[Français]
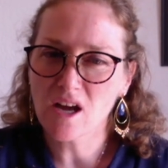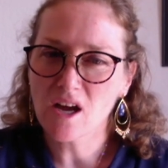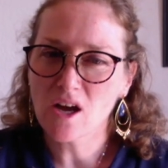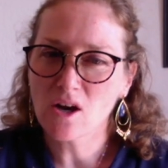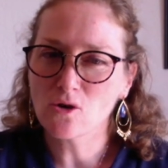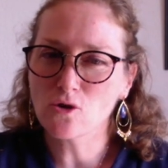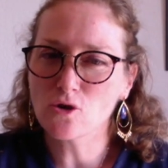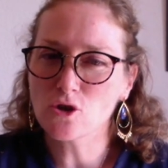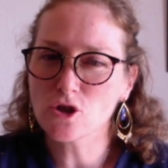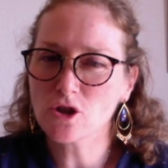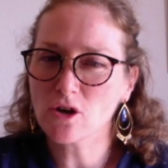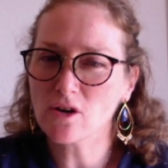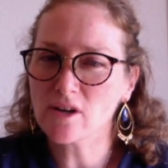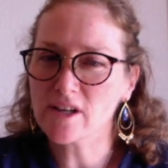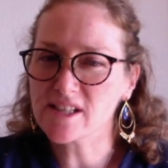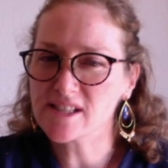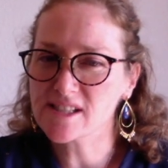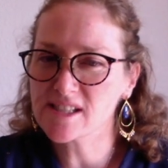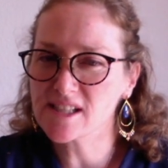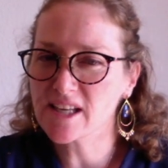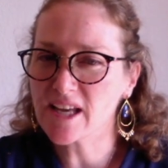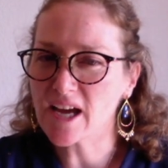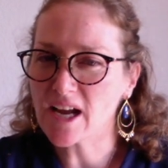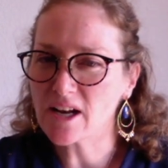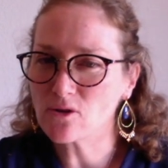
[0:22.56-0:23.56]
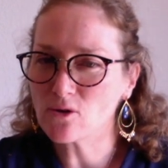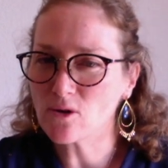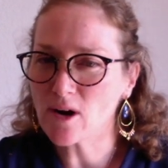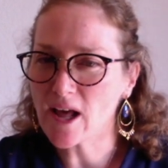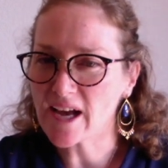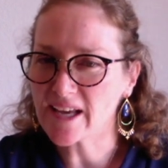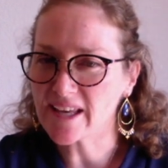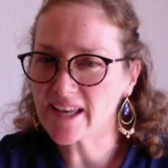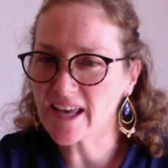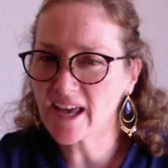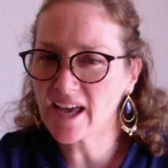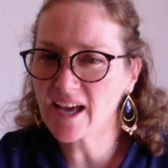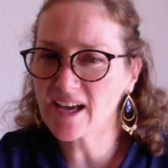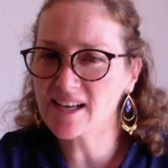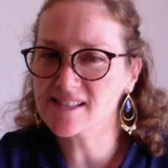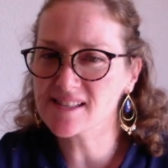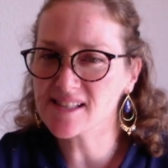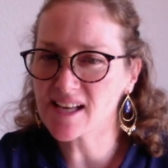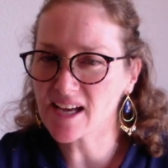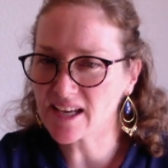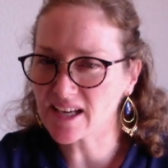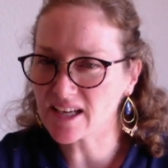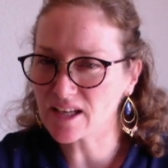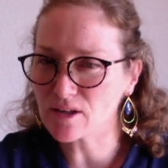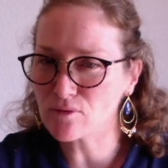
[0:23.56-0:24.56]
Le champ lexical de la guerre,
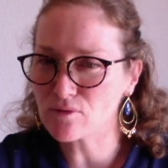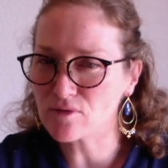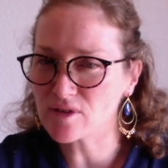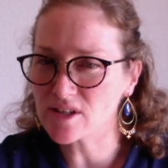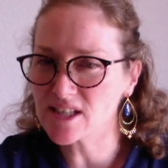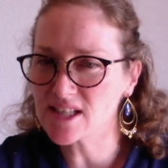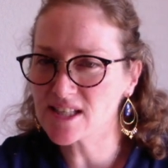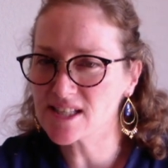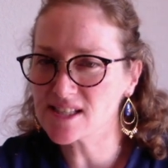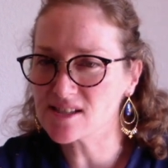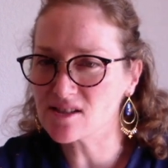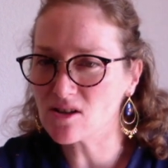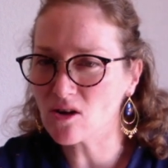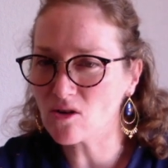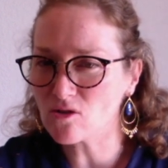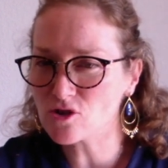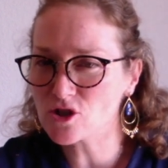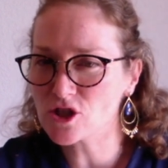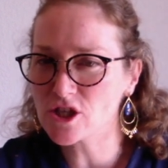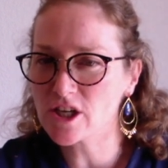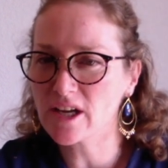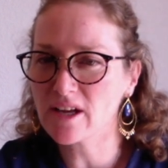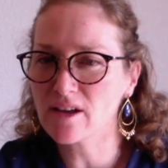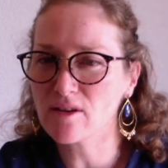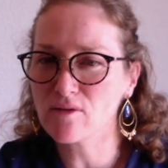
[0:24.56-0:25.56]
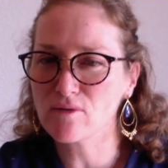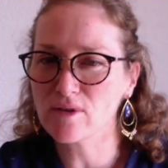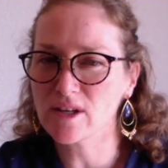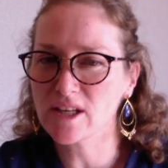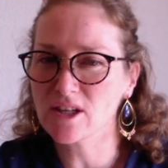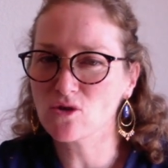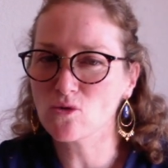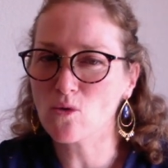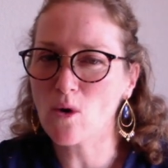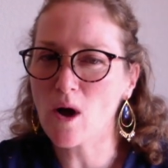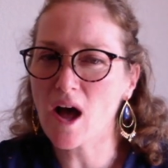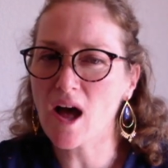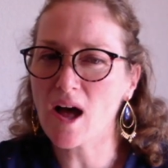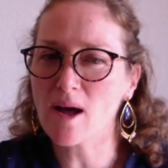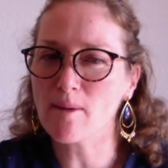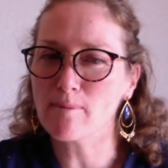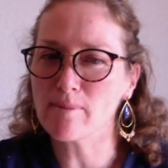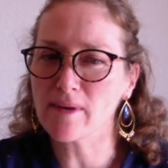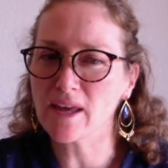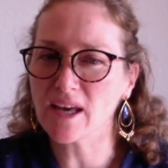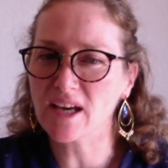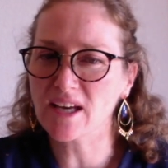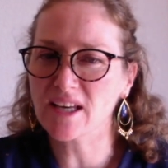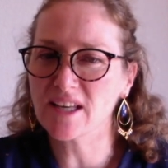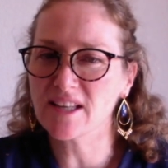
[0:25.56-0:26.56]
sacrifice, danger, victoire,
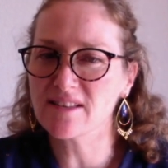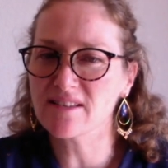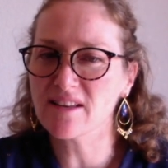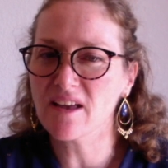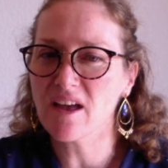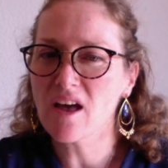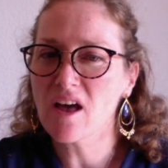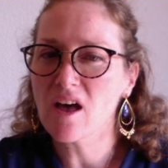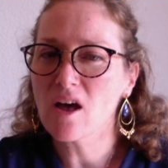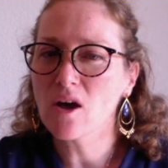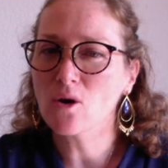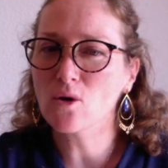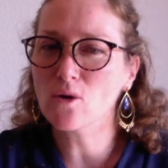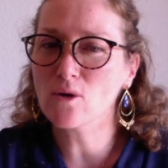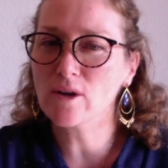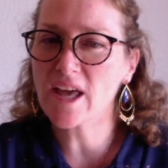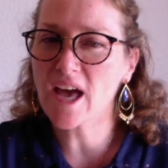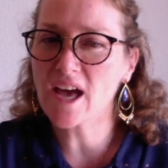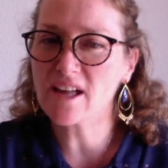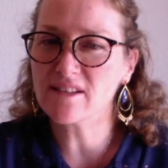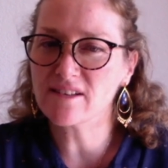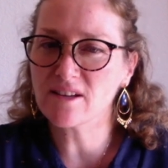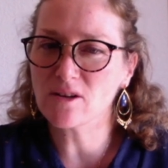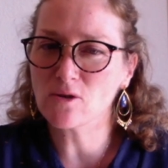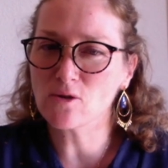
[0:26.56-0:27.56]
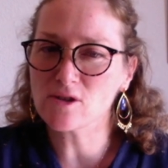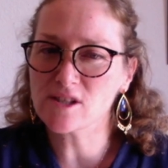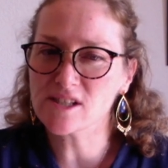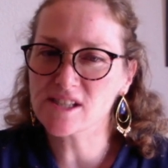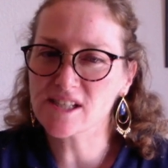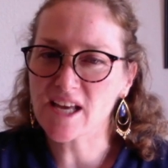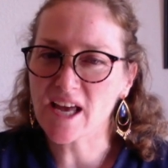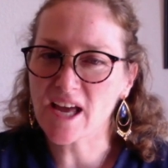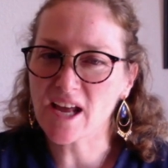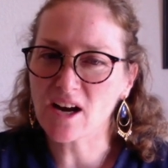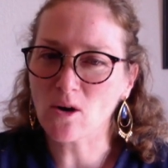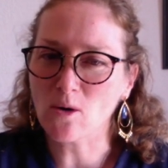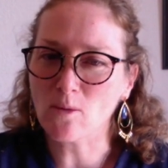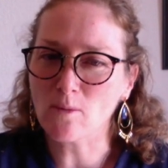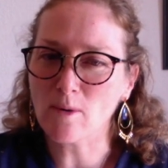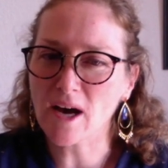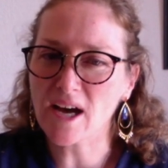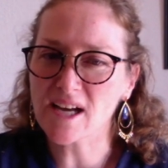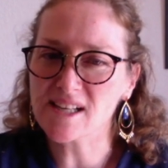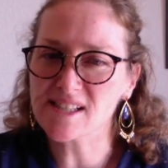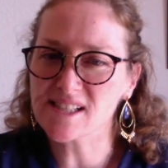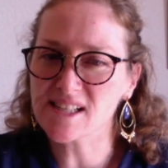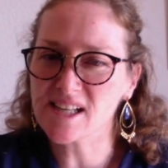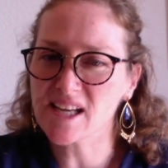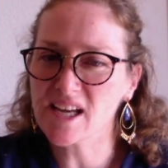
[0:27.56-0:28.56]
mérite, « Regardez le ciel
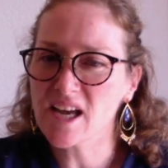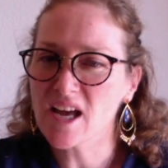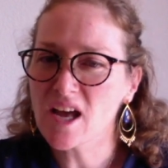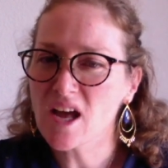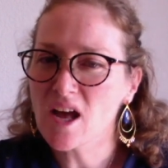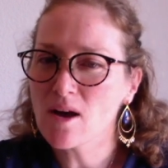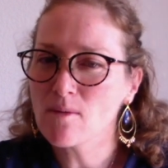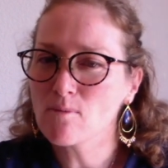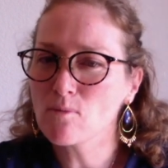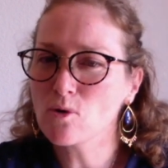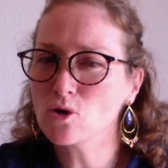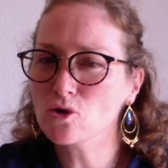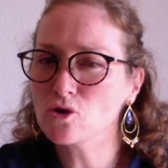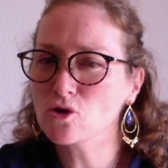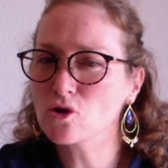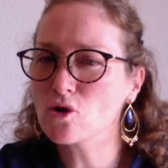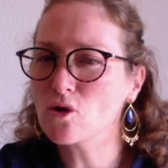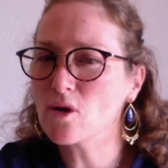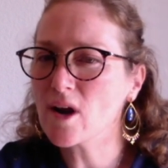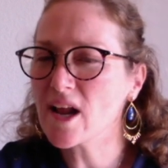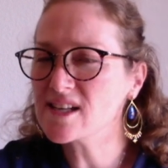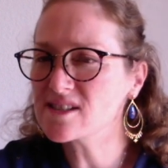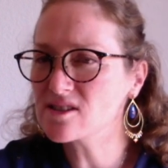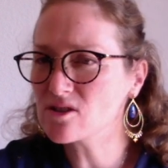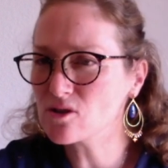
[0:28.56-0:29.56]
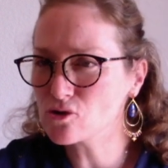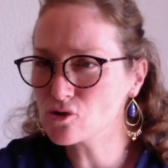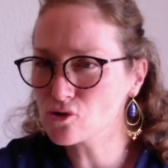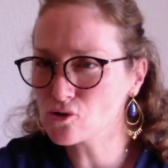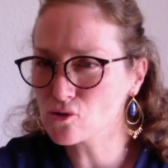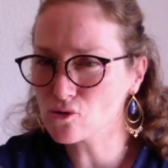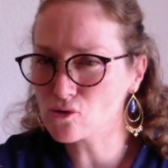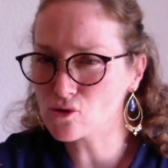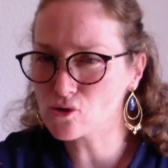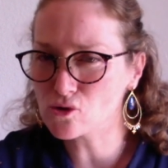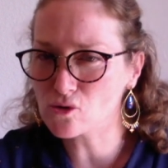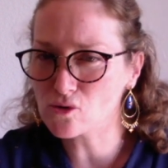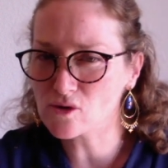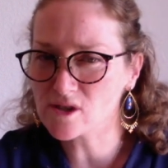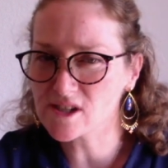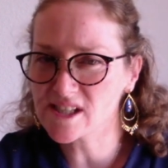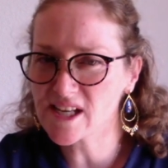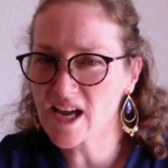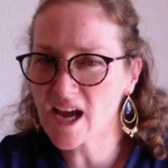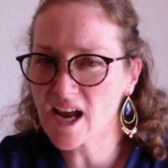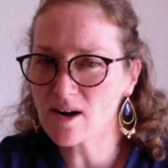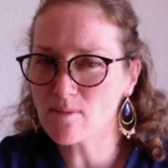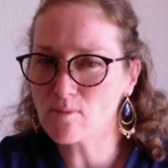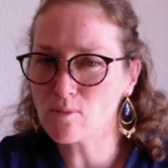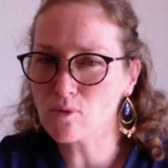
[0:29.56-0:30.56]
embrasé montre que l'ascension
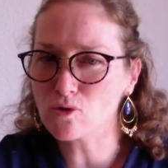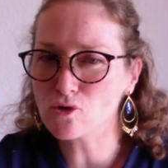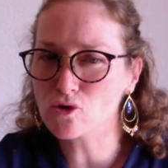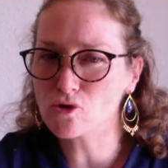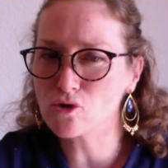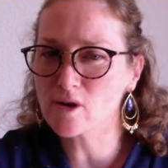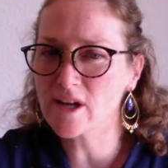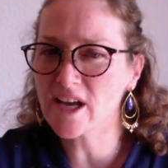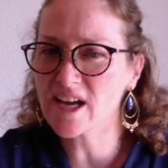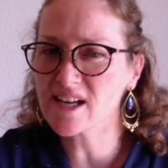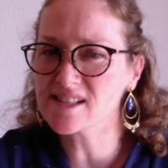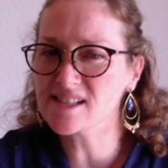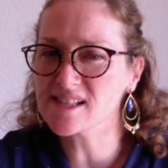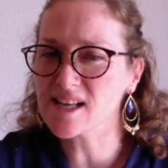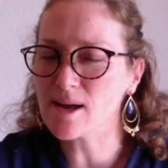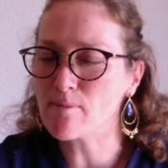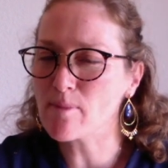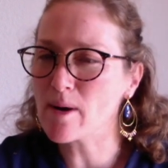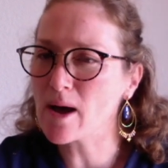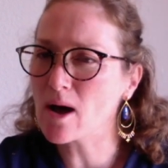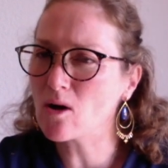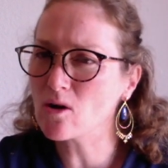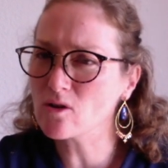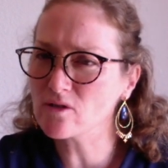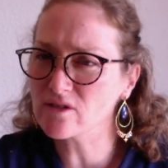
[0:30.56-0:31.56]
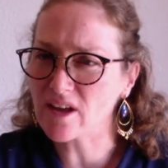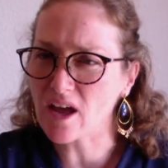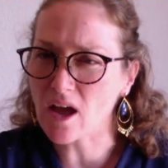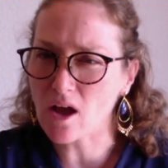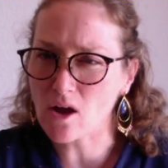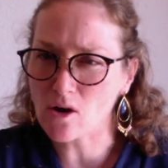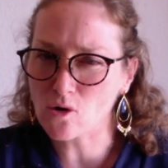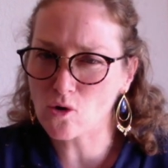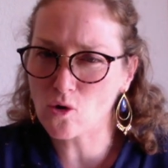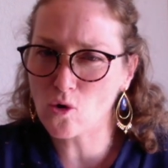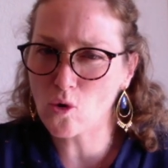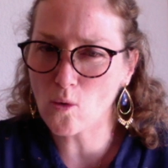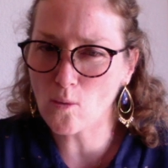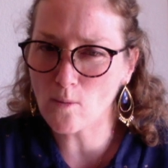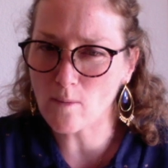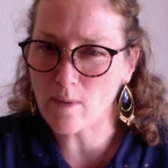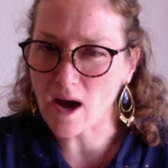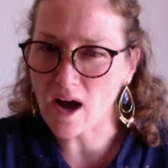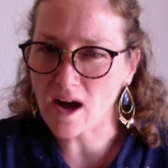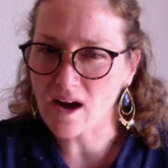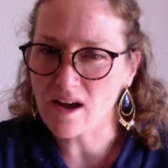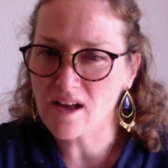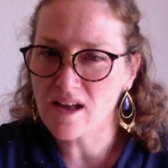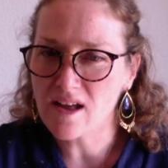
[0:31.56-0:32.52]
sociale pour Julien s'apparente à un combat,